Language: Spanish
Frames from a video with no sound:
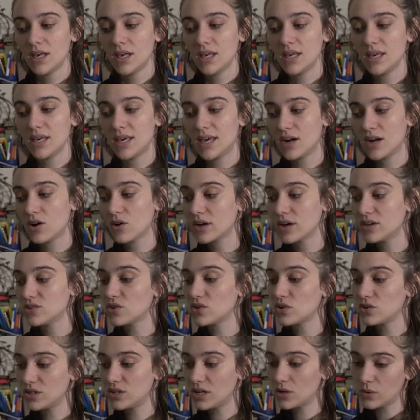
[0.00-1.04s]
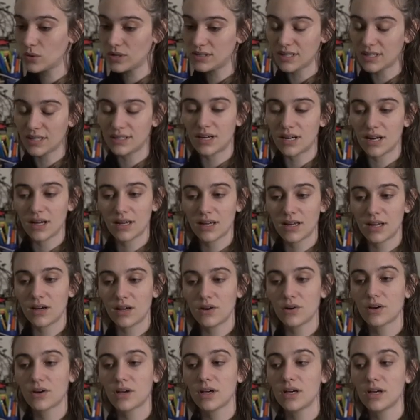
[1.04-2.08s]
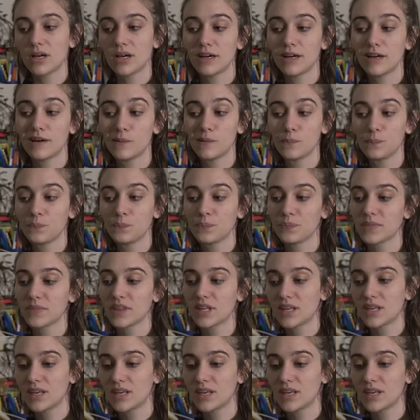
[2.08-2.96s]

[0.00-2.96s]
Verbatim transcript: y, creo que eso no tiene vuelta atrás, creo que,